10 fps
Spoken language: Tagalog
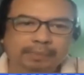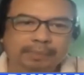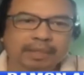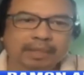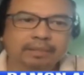
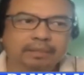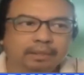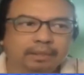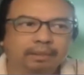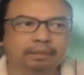agency
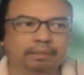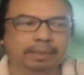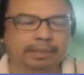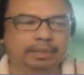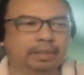
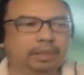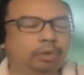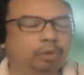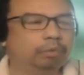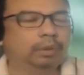especially
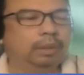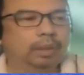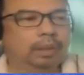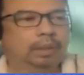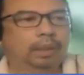kung
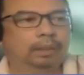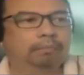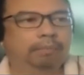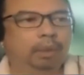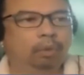
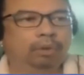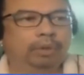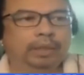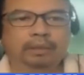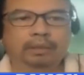
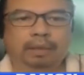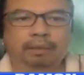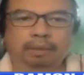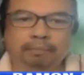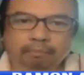beholden
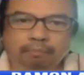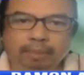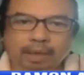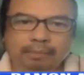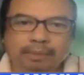up
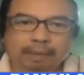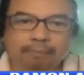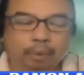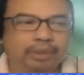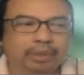maraming
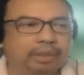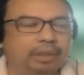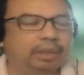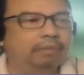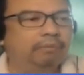
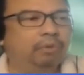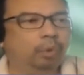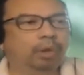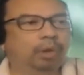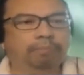appointee
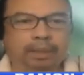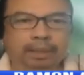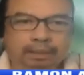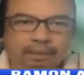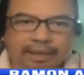or pag
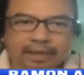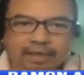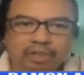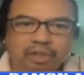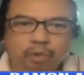
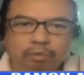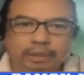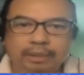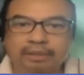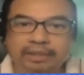LGU na
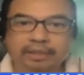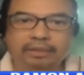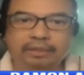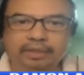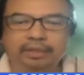3 year
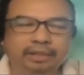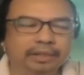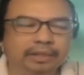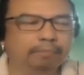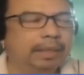3 year lang
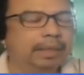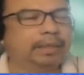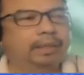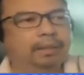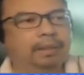yung
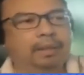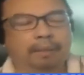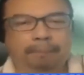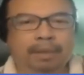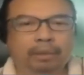planning
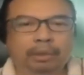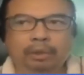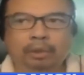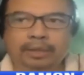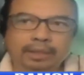pangatlo
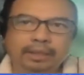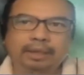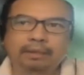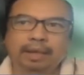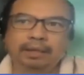I think
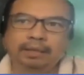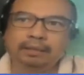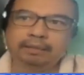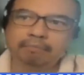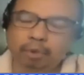and and
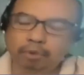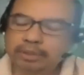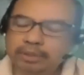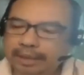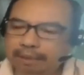it's
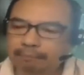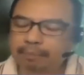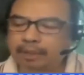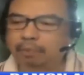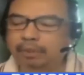most
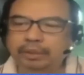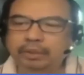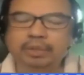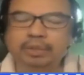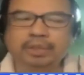applicable
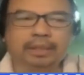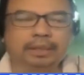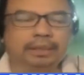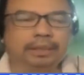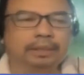dito
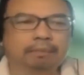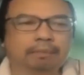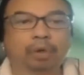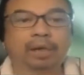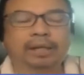sa
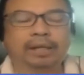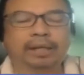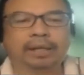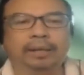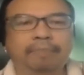
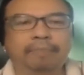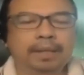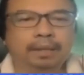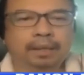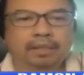Boracay
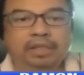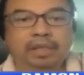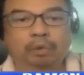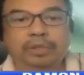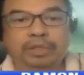ang
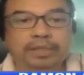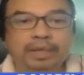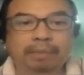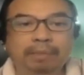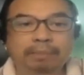
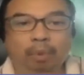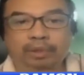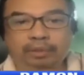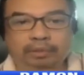GOCCMA board,